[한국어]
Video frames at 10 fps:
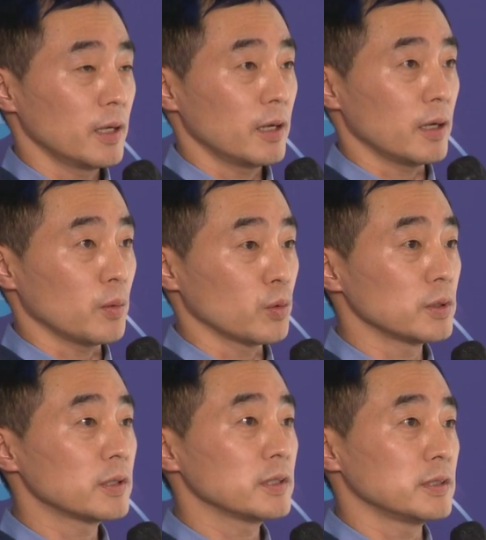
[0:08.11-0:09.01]
아,
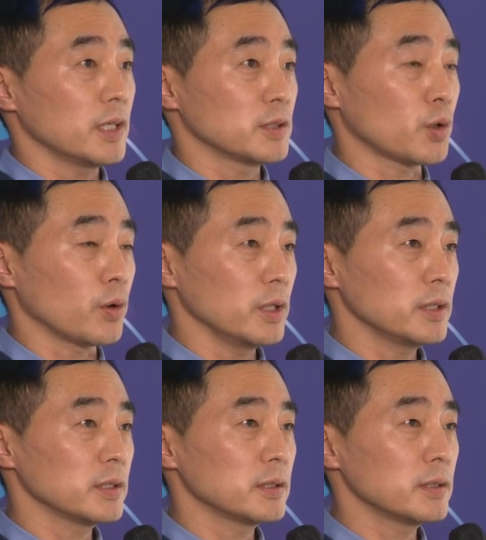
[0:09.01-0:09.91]
오늘은 이제
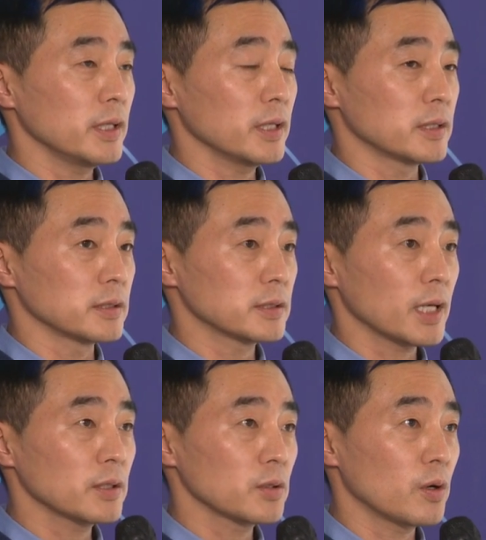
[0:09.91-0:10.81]
저희들이 그
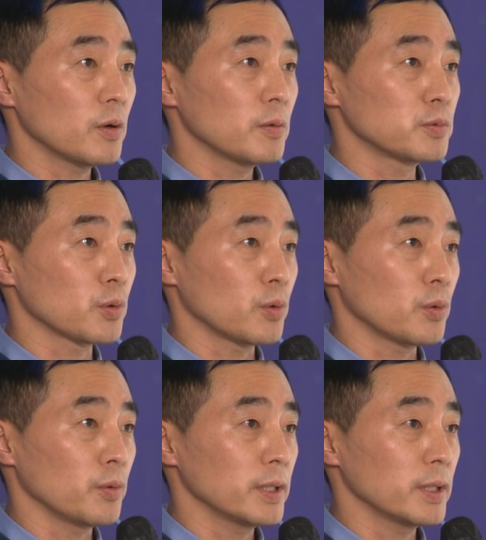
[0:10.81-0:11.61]
스타트업으로